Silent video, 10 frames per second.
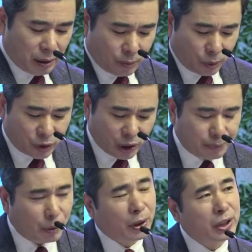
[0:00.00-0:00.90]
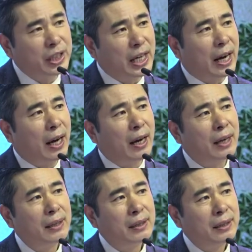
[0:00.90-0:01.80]
무엇을 품었느냐? 다
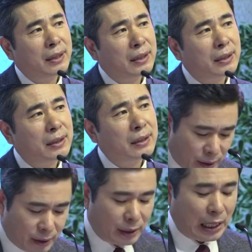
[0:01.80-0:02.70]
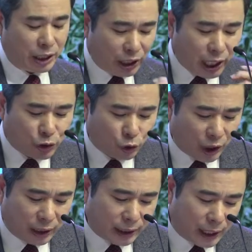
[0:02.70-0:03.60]
같이 이게
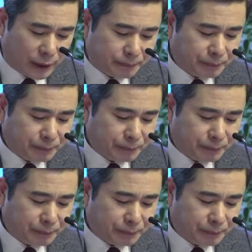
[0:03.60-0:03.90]
중요하다.